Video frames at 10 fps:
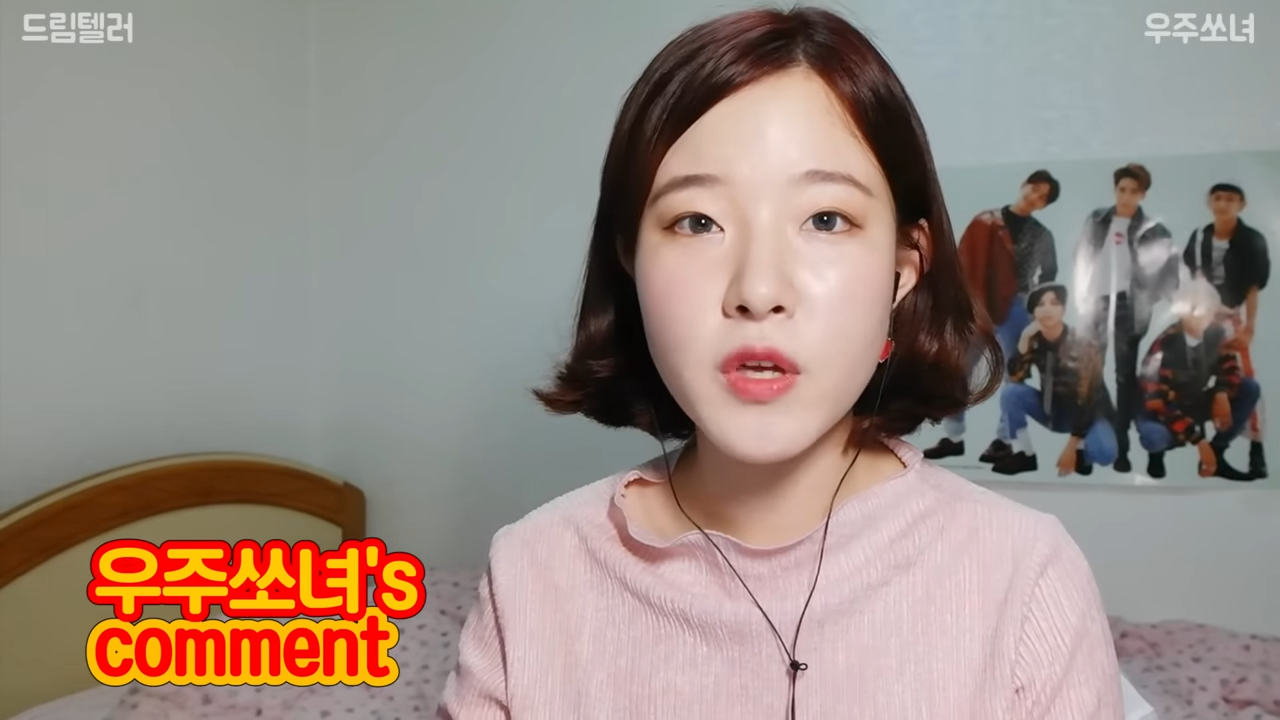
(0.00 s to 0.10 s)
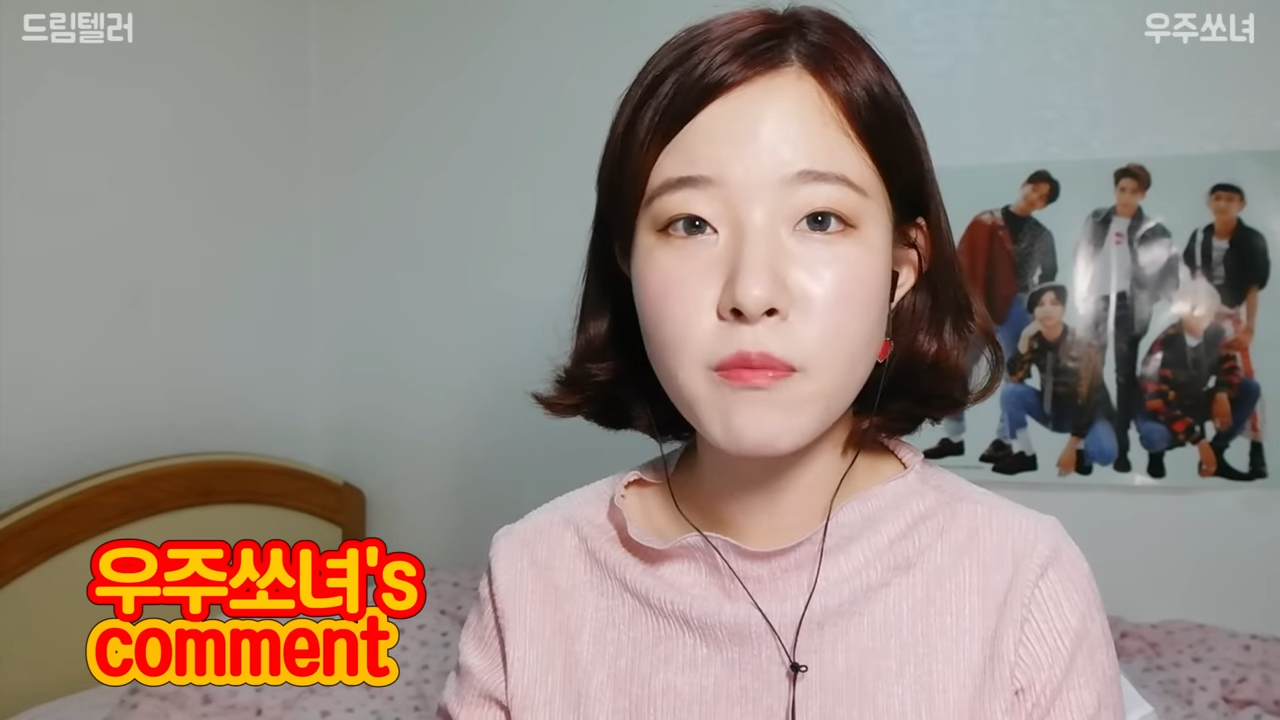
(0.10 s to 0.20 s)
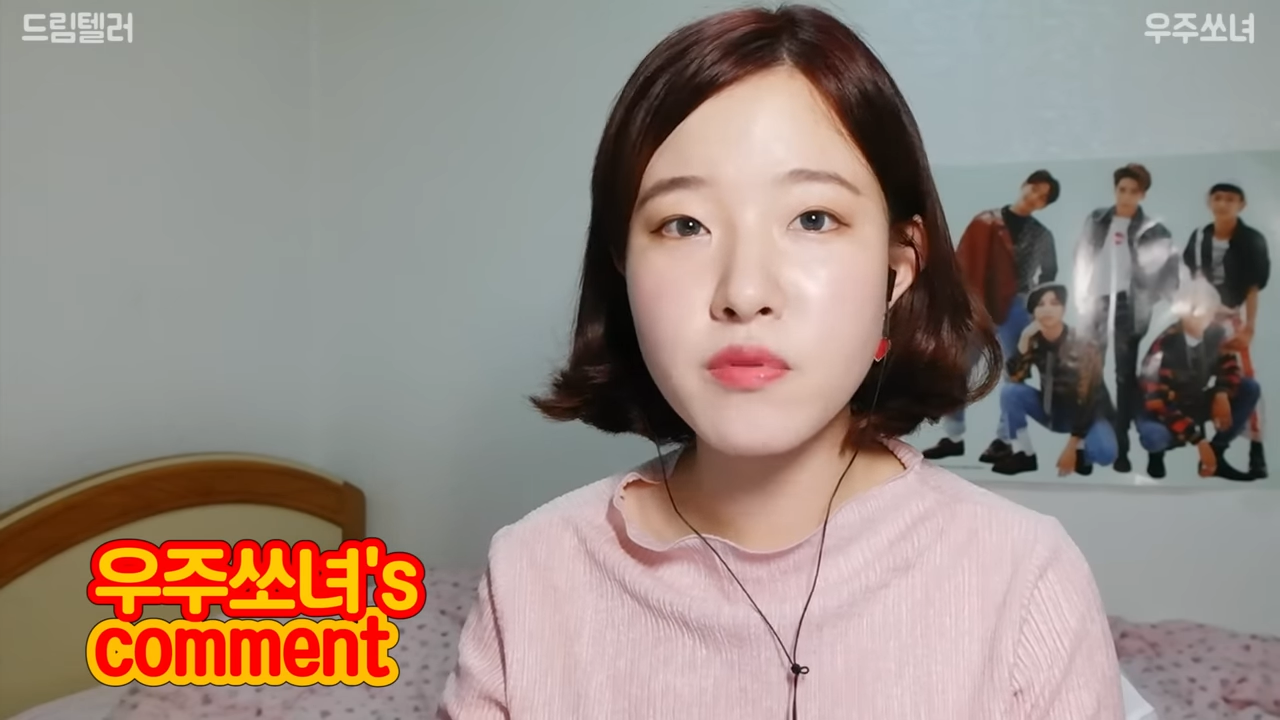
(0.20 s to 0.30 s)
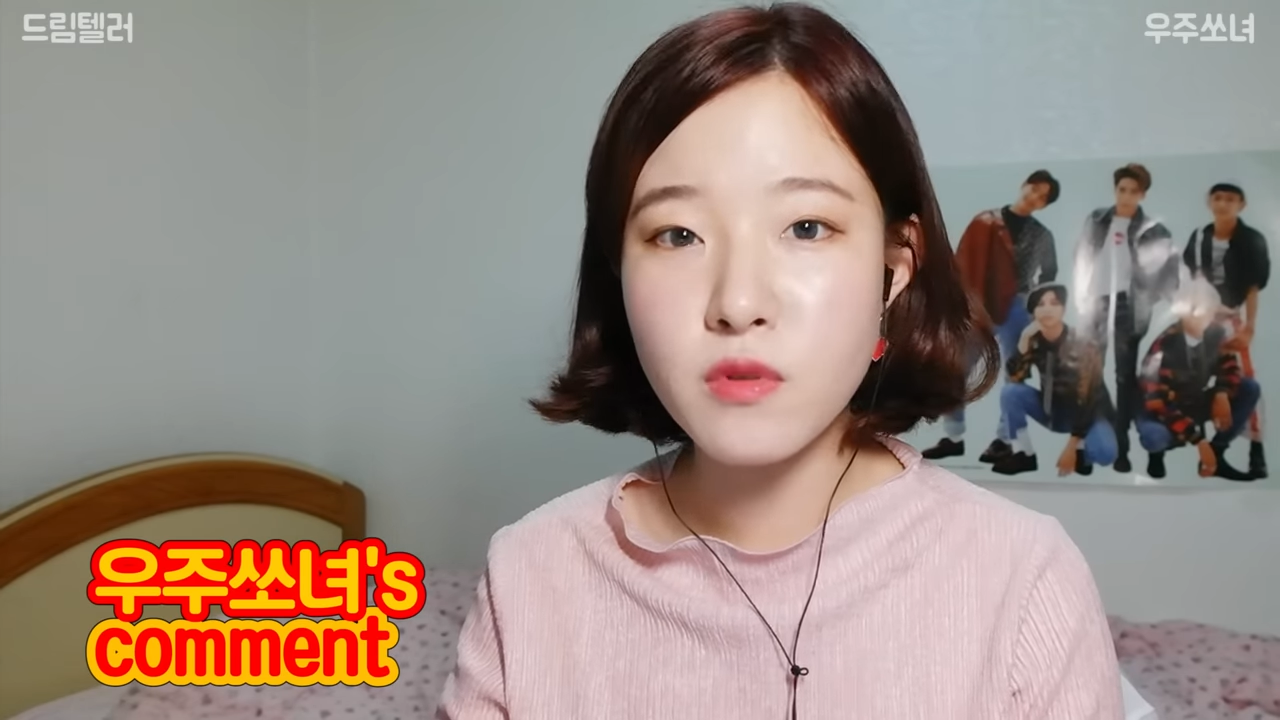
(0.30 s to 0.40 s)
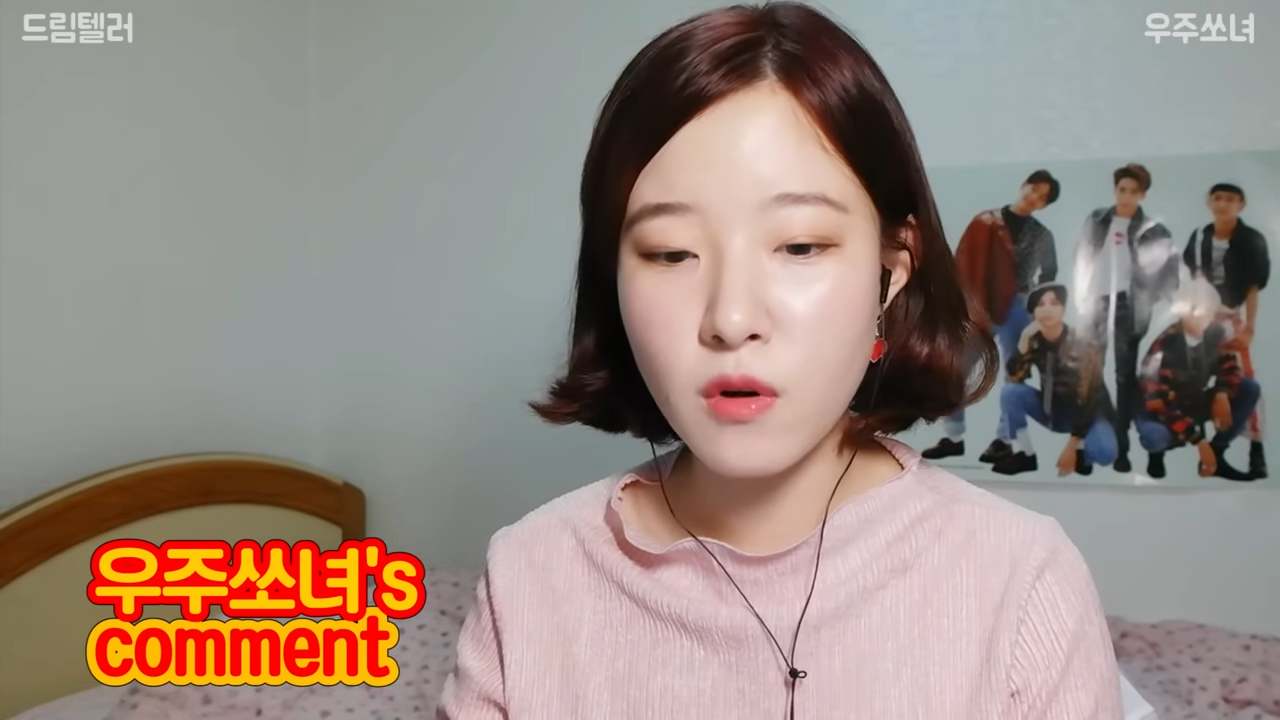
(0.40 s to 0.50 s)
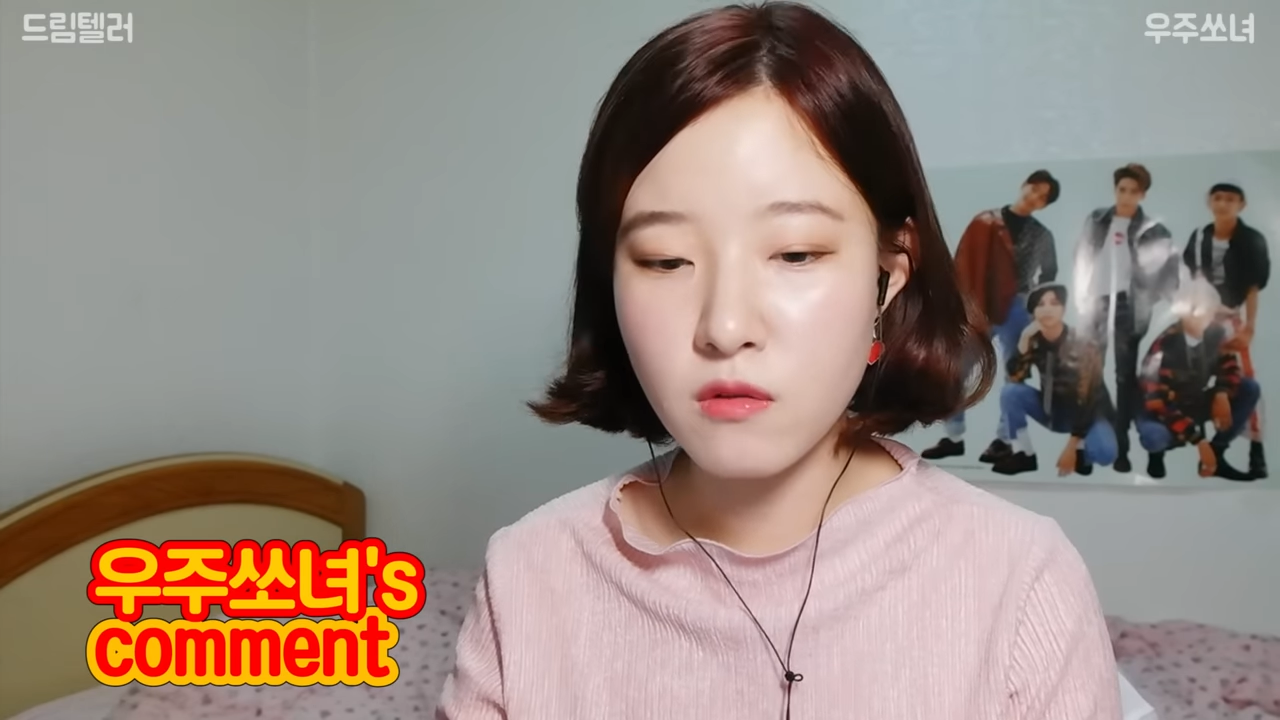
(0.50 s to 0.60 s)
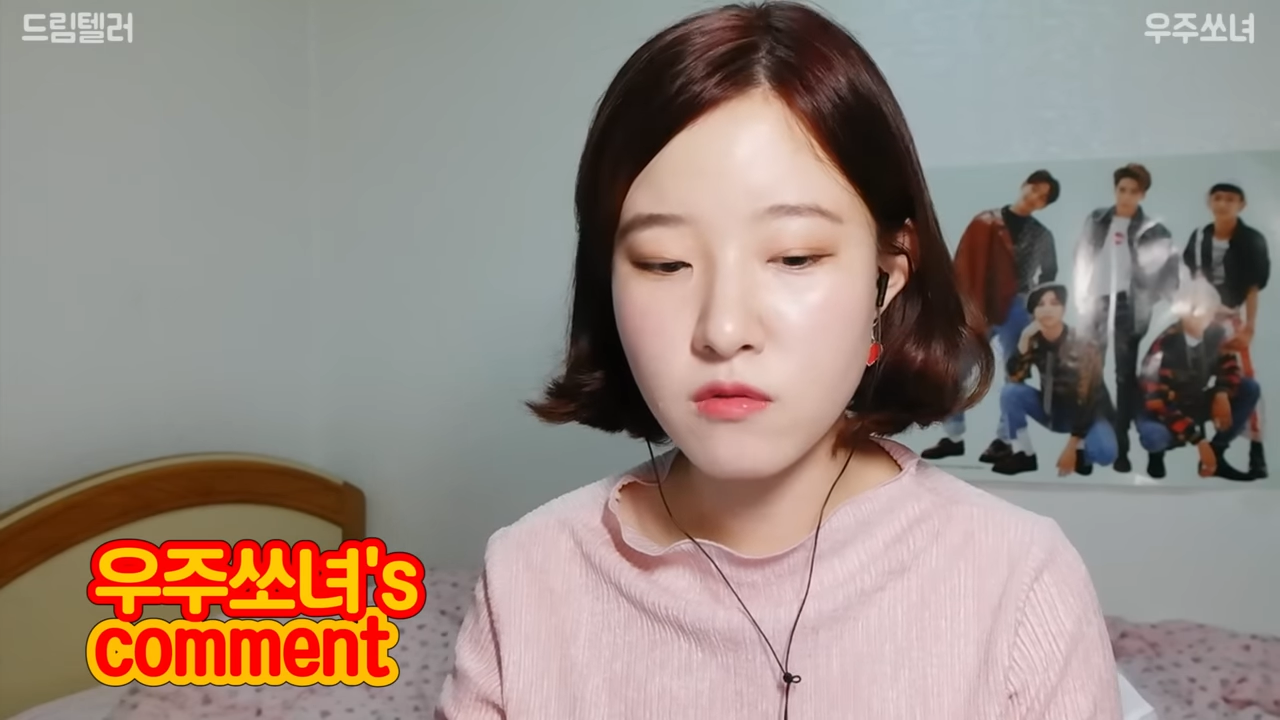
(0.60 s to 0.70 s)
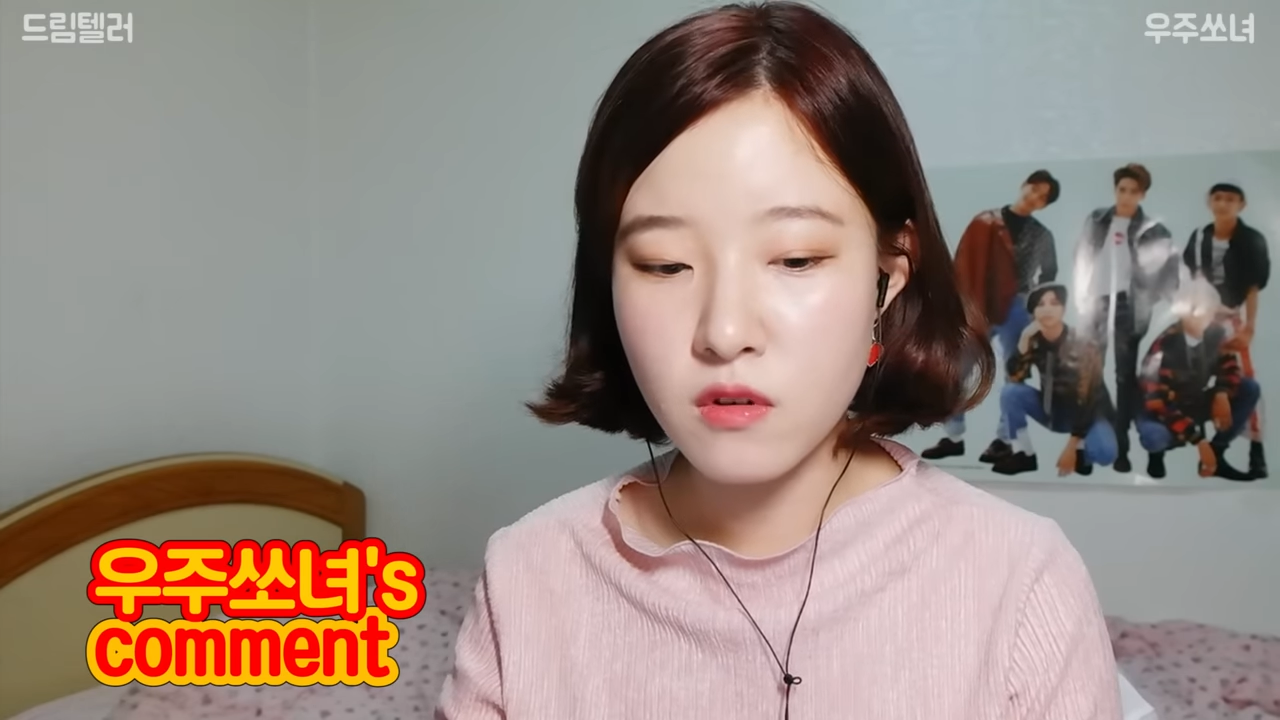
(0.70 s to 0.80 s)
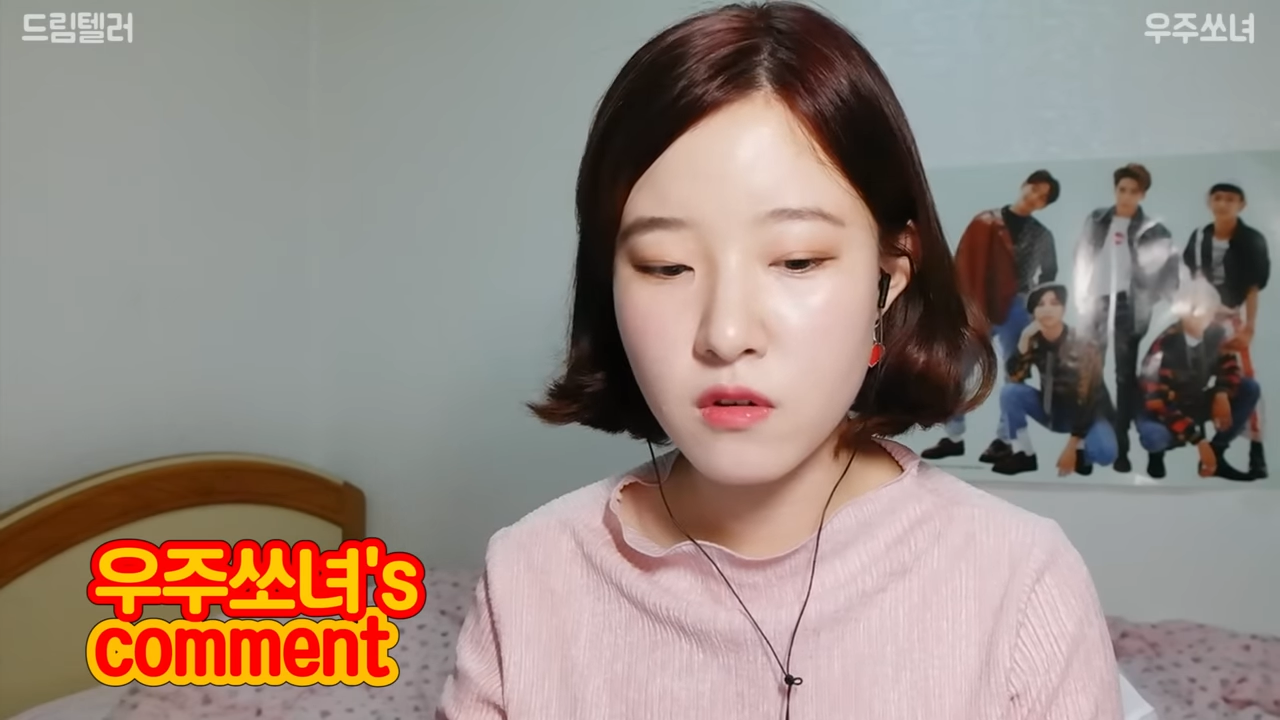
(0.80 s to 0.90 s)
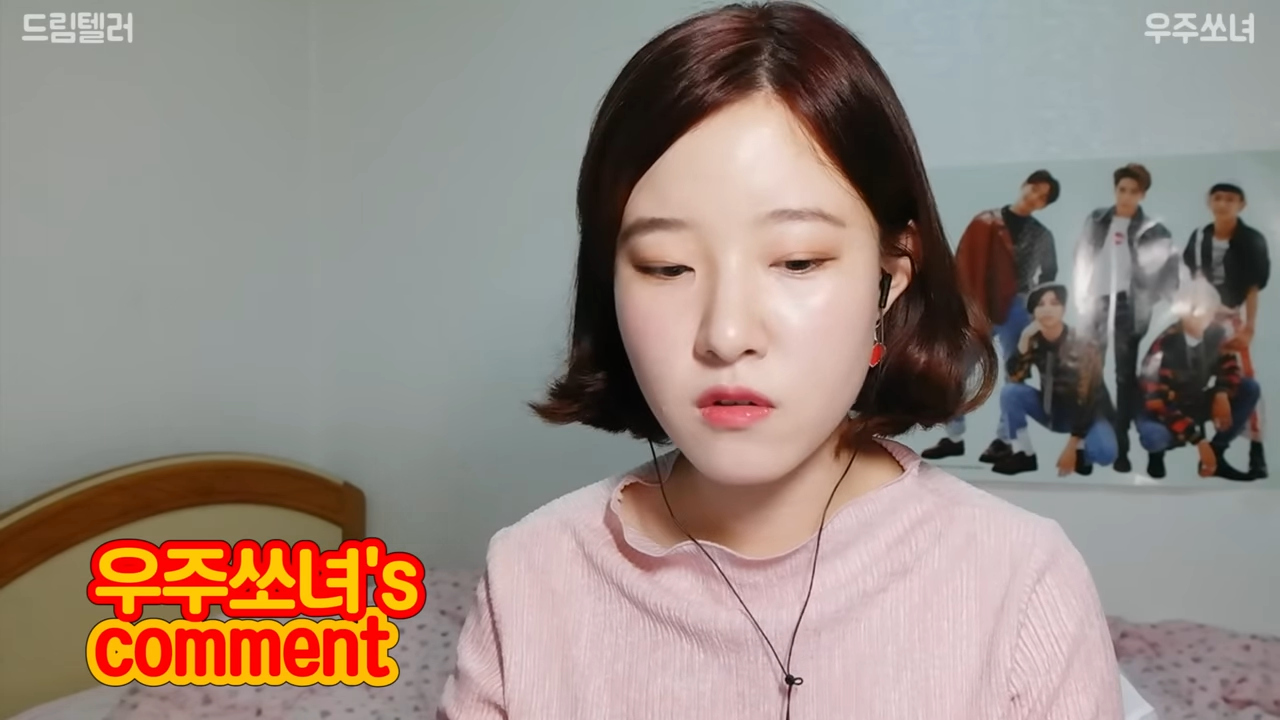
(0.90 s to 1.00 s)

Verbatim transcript: 예쁘더라고요.